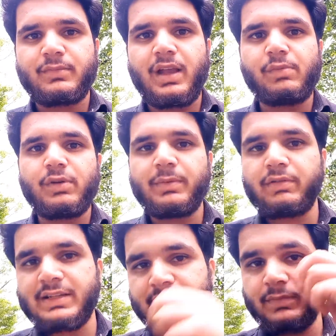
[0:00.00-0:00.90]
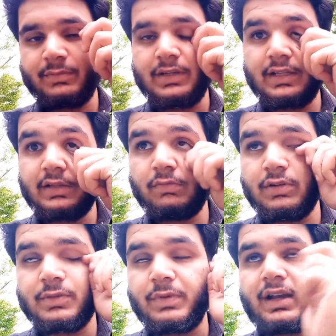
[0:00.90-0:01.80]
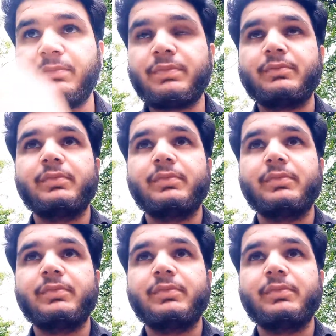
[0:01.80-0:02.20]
मैं आपको अपना व्हाट्सअप नंबर दे दूंगा उस पर आप